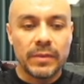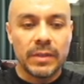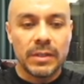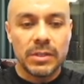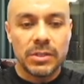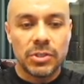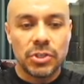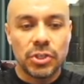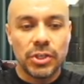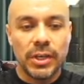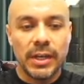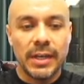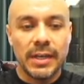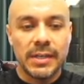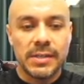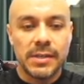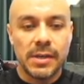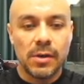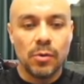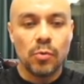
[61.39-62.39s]
China
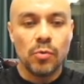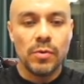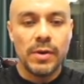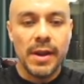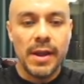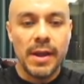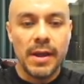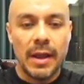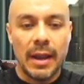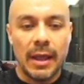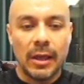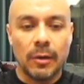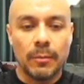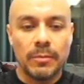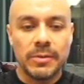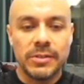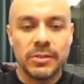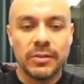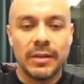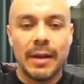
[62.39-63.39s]
se une a la
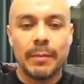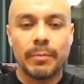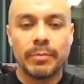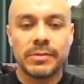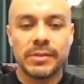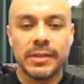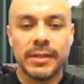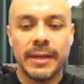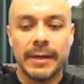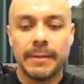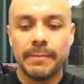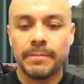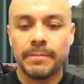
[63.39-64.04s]
Convención de la Postilla,